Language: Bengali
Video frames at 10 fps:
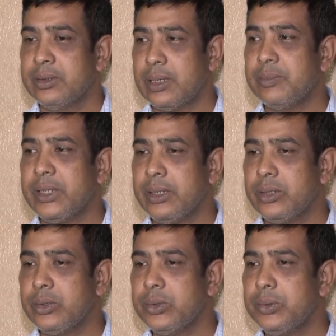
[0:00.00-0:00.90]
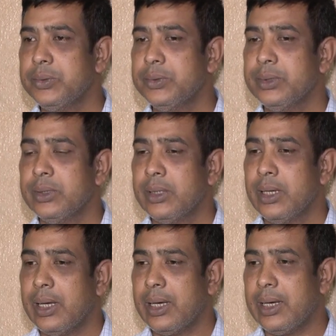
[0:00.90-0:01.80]
সামথিং কিছু
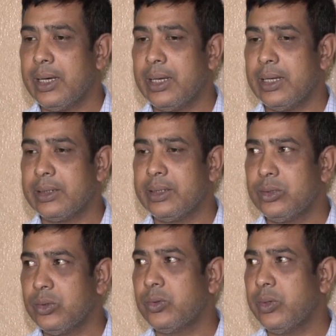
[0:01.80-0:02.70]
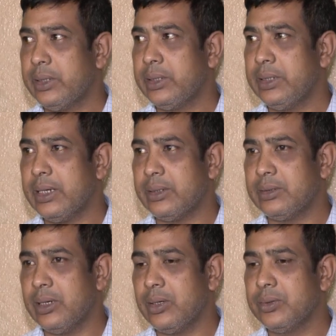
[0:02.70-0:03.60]
আর কিছু কুয়েতি দিনার
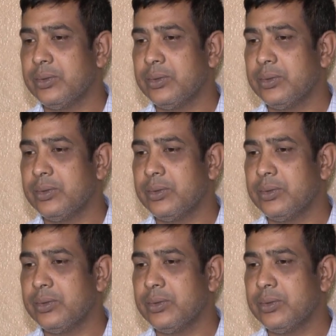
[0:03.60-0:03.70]
ছিল